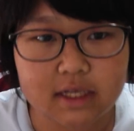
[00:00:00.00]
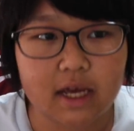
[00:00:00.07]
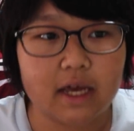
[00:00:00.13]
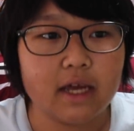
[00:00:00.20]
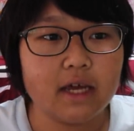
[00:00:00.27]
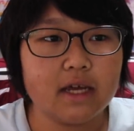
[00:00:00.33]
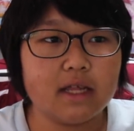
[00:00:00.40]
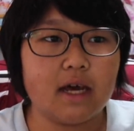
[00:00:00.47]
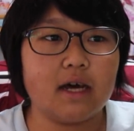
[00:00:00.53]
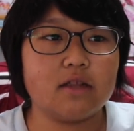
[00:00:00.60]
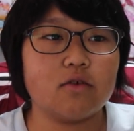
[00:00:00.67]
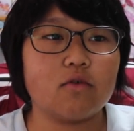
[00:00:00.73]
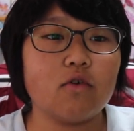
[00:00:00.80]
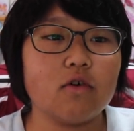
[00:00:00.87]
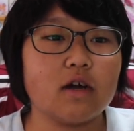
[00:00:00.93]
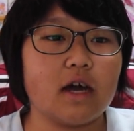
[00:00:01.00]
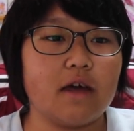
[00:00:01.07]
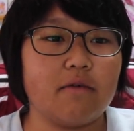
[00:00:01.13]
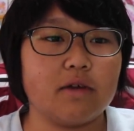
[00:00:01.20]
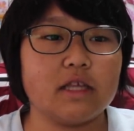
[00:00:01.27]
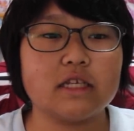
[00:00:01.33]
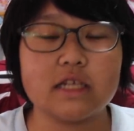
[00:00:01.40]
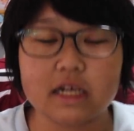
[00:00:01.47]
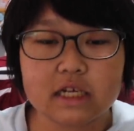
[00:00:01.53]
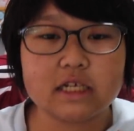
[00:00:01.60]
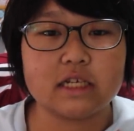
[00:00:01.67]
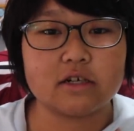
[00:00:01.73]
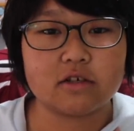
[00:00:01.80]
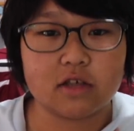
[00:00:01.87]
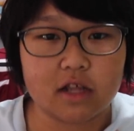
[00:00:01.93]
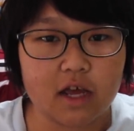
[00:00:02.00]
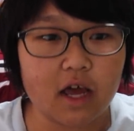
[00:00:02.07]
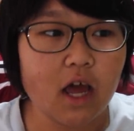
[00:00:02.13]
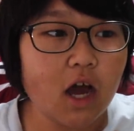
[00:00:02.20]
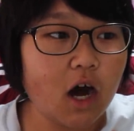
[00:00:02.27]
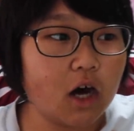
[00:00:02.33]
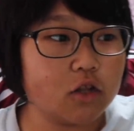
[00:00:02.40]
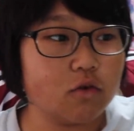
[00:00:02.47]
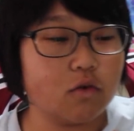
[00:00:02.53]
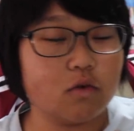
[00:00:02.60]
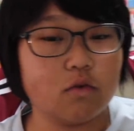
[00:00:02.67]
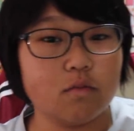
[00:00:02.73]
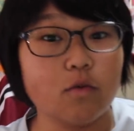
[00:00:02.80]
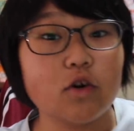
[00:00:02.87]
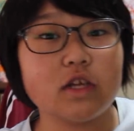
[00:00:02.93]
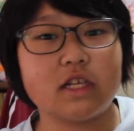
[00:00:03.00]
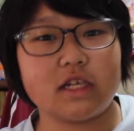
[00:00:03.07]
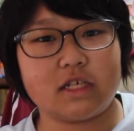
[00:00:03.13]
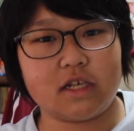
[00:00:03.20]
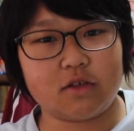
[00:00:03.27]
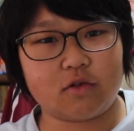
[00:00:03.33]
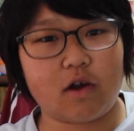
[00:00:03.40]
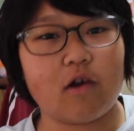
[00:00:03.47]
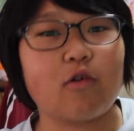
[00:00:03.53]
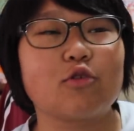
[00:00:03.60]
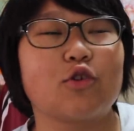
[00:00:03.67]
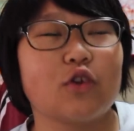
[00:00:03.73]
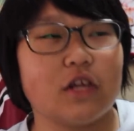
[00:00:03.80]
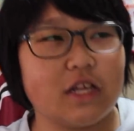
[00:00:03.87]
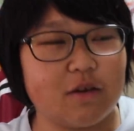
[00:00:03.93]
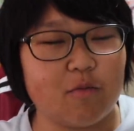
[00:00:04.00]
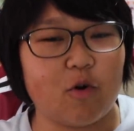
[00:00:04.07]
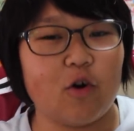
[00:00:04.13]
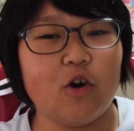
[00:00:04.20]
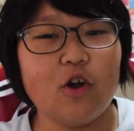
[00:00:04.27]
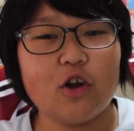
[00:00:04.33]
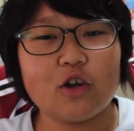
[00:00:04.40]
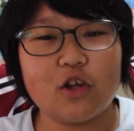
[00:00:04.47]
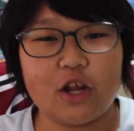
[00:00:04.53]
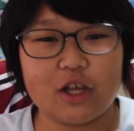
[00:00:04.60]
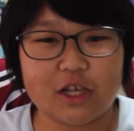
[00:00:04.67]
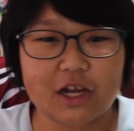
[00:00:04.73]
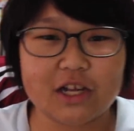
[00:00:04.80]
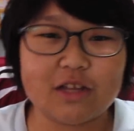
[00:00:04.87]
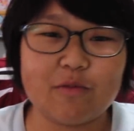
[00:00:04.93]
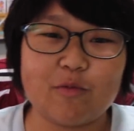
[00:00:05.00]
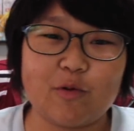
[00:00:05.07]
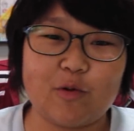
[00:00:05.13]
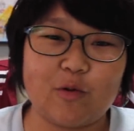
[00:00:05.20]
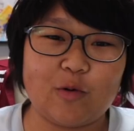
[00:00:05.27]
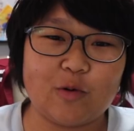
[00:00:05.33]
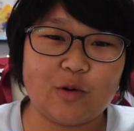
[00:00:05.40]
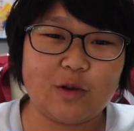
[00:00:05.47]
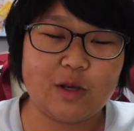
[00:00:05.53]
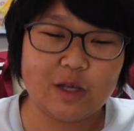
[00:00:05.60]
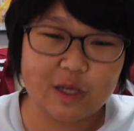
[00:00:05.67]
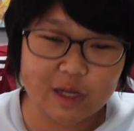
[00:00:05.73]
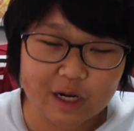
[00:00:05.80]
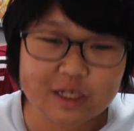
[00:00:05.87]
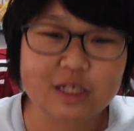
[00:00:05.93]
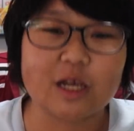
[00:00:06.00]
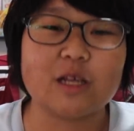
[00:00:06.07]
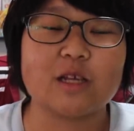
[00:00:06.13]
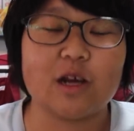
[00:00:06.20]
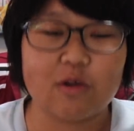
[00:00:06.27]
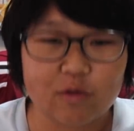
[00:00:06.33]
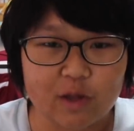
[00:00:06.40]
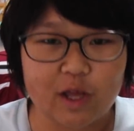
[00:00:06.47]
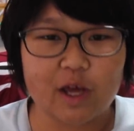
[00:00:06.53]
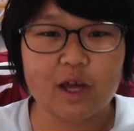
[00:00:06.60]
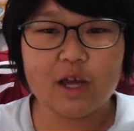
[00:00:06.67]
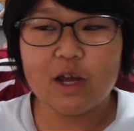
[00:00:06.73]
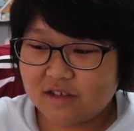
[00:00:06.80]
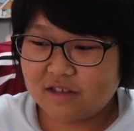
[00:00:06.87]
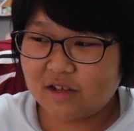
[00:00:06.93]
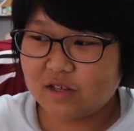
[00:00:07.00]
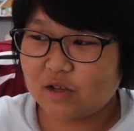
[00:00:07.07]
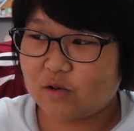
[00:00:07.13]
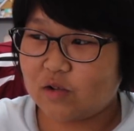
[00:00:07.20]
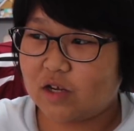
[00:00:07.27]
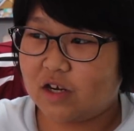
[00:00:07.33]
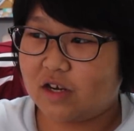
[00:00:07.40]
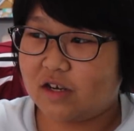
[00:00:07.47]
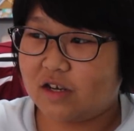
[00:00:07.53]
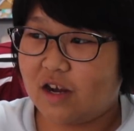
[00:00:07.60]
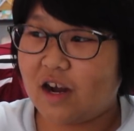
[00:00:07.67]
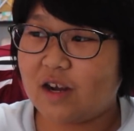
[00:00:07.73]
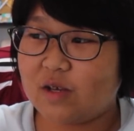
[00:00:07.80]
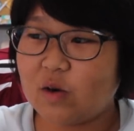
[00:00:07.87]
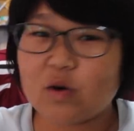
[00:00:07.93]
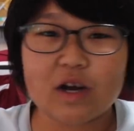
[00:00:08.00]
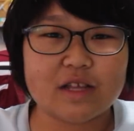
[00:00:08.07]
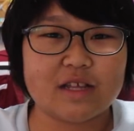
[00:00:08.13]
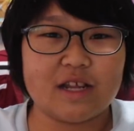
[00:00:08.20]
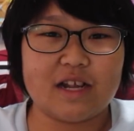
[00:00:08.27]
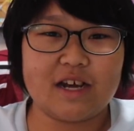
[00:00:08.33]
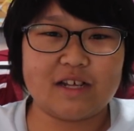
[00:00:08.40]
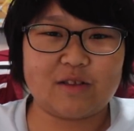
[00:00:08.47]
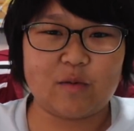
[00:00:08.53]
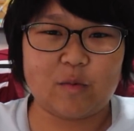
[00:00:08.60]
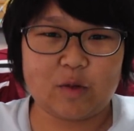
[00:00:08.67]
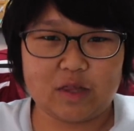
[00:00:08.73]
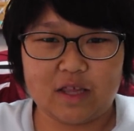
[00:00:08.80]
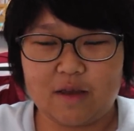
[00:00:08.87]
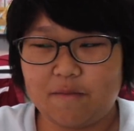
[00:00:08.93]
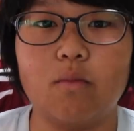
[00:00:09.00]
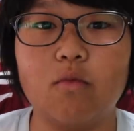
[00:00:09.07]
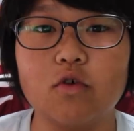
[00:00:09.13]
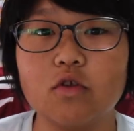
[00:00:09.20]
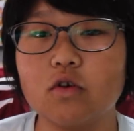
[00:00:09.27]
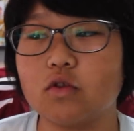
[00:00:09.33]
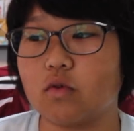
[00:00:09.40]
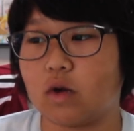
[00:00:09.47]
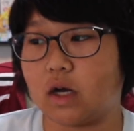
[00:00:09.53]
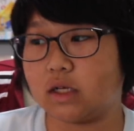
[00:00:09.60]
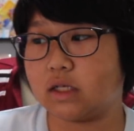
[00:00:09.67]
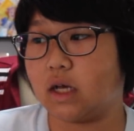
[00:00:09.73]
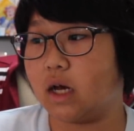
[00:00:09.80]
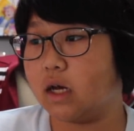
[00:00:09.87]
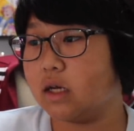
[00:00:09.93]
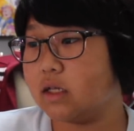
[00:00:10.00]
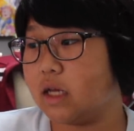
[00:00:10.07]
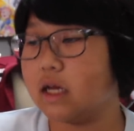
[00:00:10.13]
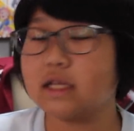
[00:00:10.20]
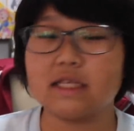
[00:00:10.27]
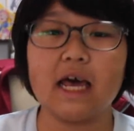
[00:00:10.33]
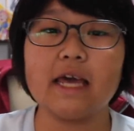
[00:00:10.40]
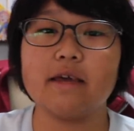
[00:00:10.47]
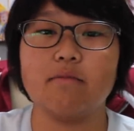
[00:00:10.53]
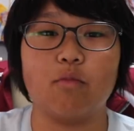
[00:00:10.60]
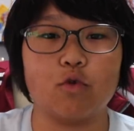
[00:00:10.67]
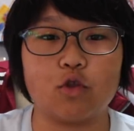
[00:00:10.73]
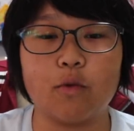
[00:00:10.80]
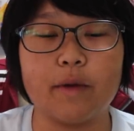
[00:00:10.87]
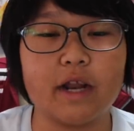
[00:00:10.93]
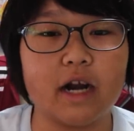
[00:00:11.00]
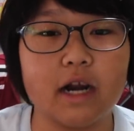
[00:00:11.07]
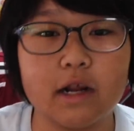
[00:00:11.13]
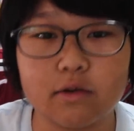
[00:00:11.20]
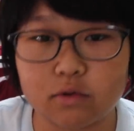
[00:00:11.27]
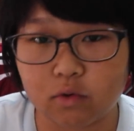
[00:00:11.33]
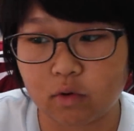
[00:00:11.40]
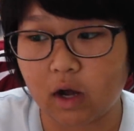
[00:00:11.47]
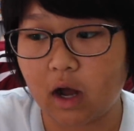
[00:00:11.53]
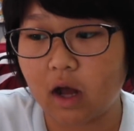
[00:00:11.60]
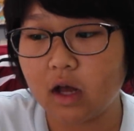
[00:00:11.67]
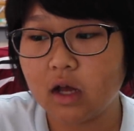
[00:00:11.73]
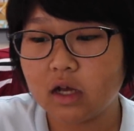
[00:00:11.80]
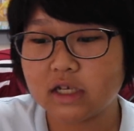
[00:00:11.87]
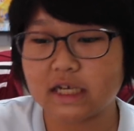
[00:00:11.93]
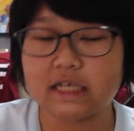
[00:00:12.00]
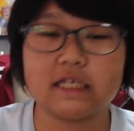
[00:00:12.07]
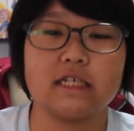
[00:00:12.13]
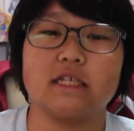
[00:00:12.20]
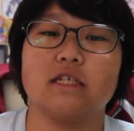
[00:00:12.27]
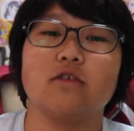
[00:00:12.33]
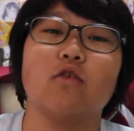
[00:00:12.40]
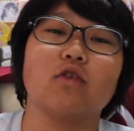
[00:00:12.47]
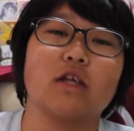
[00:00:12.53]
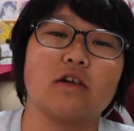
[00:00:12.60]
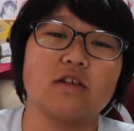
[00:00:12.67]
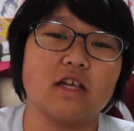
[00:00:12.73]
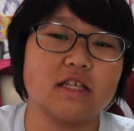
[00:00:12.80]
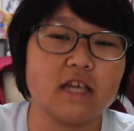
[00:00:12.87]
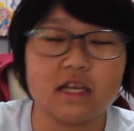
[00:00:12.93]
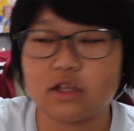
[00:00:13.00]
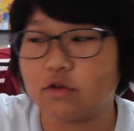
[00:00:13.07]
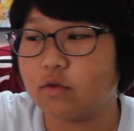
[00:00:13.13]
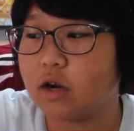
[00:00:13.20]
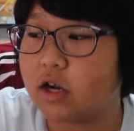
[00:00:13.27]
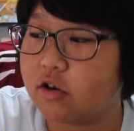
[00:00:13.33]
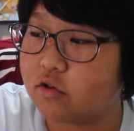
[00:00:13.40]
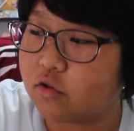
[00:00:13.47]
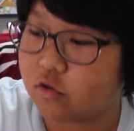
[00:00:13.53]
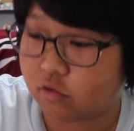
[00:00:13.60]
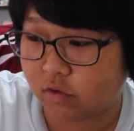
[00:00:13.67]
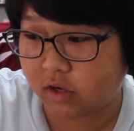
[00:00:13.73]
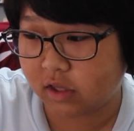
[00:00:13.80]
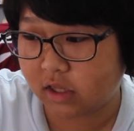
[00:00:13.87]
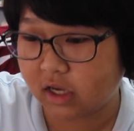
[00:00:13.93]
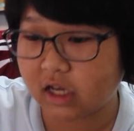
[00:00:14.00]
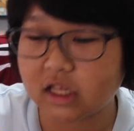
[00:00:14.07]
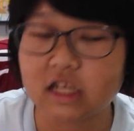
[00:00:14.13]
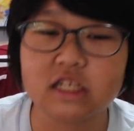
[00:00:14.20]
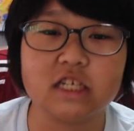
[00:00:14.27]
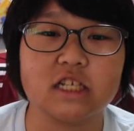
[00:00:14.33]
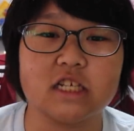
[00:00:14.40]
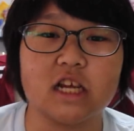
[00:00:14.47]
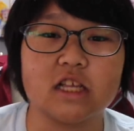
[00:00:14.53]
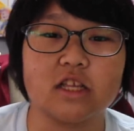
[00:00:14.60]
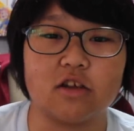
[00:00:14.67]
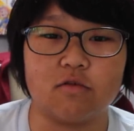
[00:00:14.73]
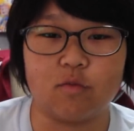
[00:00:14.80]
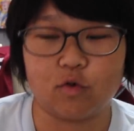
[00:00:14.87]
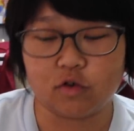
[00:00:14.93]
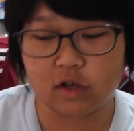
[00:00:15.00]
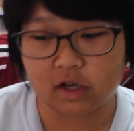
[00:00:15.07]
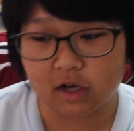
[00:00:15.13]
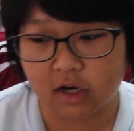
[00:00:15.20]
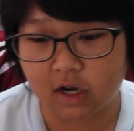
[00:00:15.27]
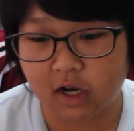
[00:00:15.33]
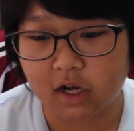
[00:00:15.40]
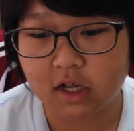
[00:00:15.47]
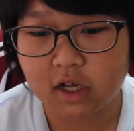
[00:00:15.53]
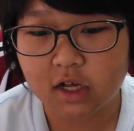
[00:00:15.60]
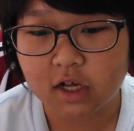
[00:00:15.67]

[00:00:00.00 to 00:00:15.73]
さい。で、あと今回私だけじゃなくてね、あのー、森田ちゃんとか小鳥にもくれた方もいらっしゃったので、なんだろうな、あ、よかったなと思って。物とかさ、サ、サインも求められるとか、写真撮ってくださいって言われるのとかって形になってるものだから、